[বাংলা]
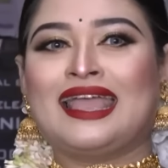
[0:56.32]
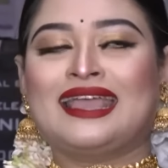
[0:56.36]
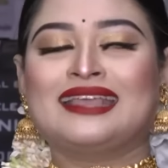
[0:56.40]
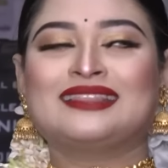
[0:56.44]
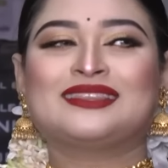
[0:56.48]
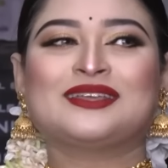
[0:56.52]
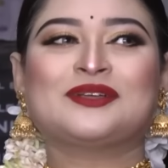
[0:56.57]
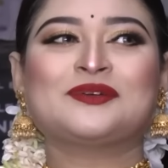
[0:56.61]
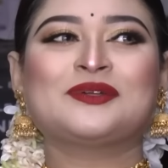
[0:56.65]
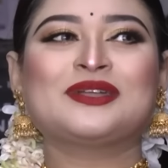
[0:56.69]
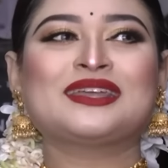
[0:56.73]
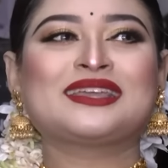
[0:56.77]

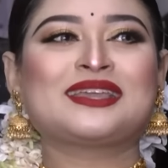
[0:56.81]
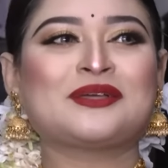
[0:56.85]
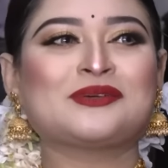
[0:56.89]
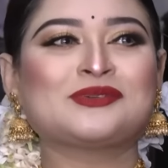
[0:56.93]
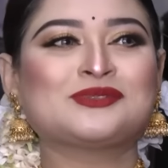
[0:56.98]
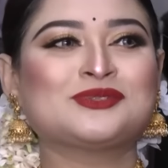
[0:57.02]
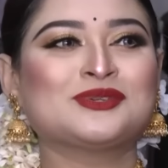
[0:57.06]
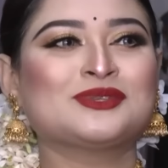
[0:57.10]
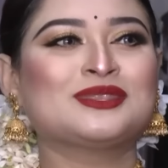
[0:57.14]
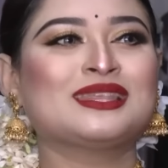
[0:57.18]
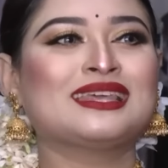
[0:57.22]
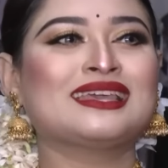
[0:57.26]
এতে করে কেউ
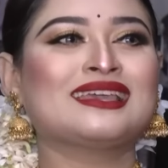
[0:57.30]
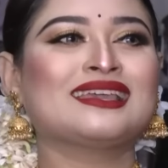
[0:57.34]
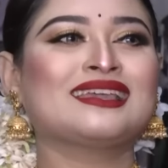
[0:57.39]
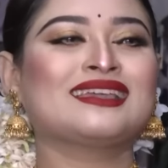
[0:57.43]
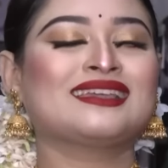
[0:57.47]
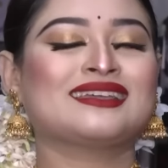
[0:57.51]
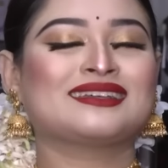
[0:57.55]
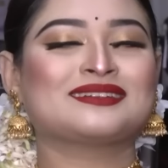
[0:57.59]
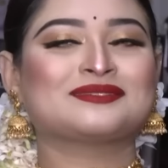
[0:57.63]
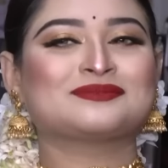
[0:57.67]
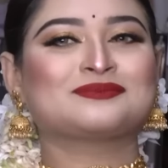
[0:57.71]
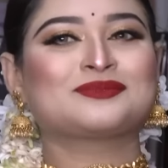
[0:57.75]
যদি
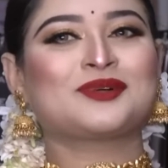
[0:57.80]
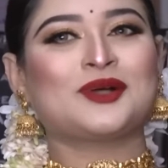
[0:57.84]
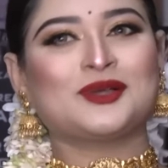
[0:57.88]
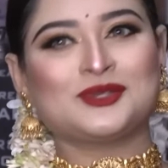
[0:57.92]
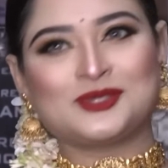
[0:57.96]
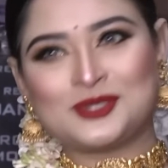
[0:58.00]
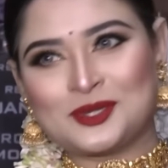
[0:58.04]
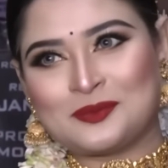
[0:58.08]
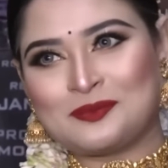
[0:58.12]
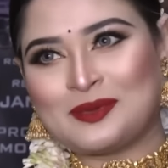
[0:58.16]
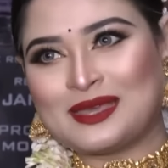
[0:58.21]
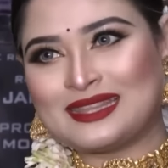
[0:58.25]

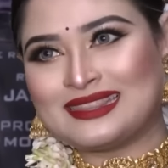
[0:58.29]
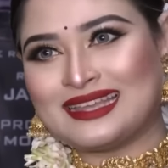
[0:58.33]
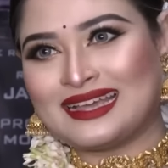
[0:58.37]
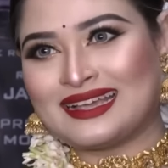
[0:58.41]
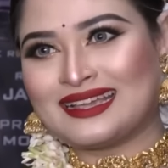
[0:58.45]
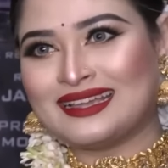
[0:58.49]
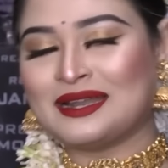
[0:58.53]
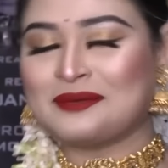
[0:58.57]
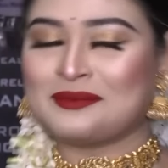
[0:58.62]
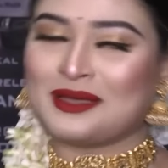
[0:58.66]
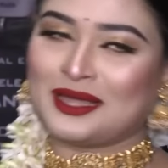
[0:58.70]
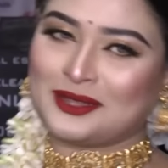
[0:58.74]
কষ্ট পেয়ে
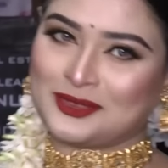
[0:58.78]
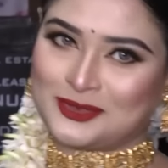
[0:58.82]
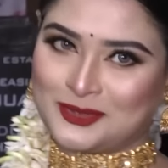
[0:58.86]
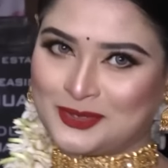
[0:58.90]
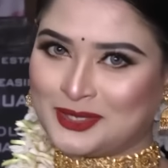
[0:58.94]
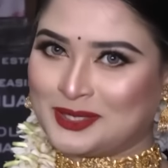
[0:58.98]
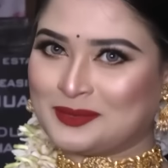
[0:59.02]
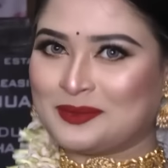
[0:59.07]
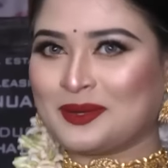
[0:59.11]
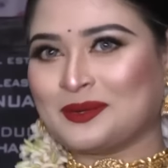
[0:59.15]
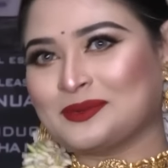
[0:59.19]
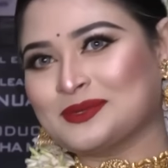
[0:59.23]
থাকেন আমি
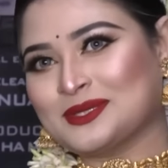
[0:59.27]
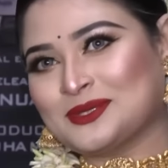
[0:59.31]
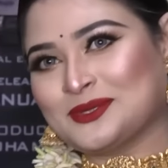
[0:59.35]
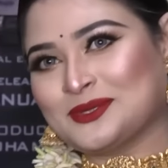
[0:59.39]
আন্তরিকভাবে